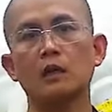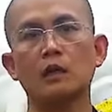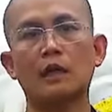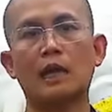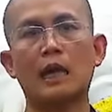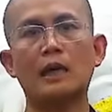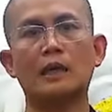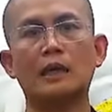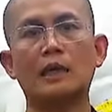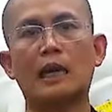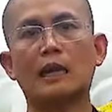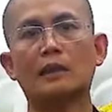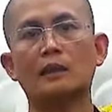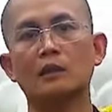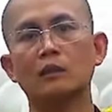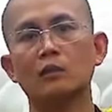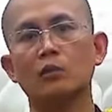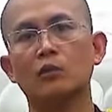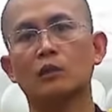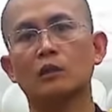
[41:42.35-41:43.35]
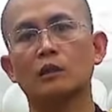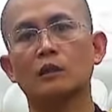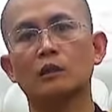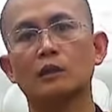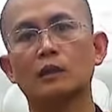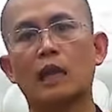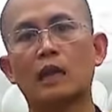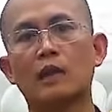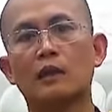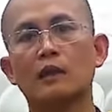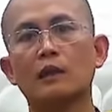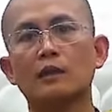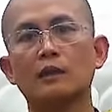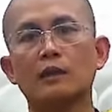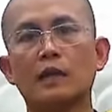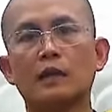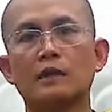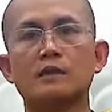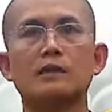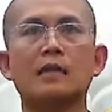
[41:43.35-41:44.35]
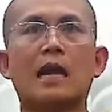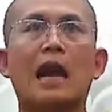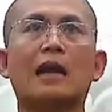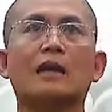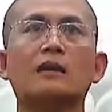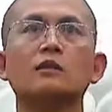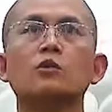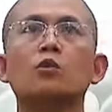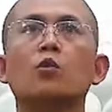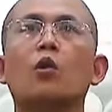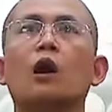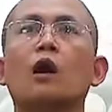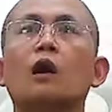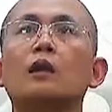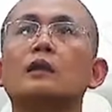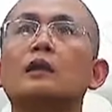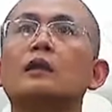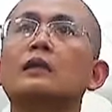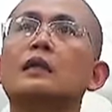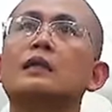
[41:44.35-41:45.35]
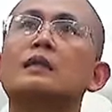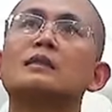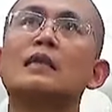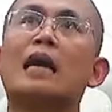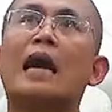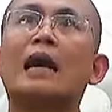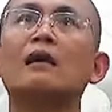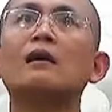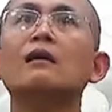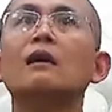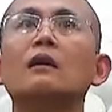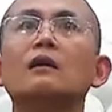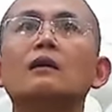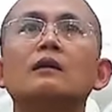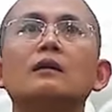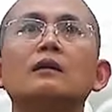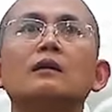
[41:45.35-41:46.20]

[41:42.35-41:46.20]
các căn của người ta rất là sáng sủa rất là sáng ngời